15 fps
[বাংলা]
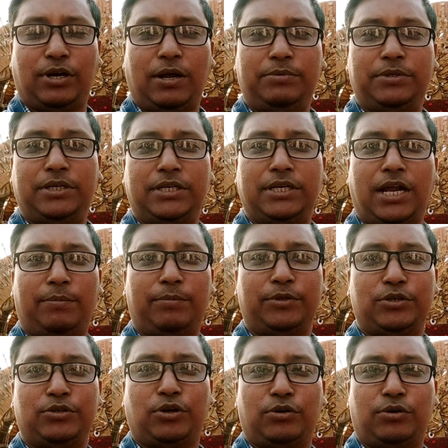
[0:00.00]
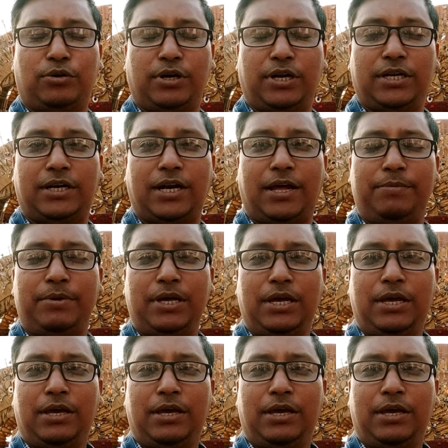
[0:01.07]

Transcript: ক্লাব যেটির নাম হচ্ছে জনকল্যাণ ক্লাব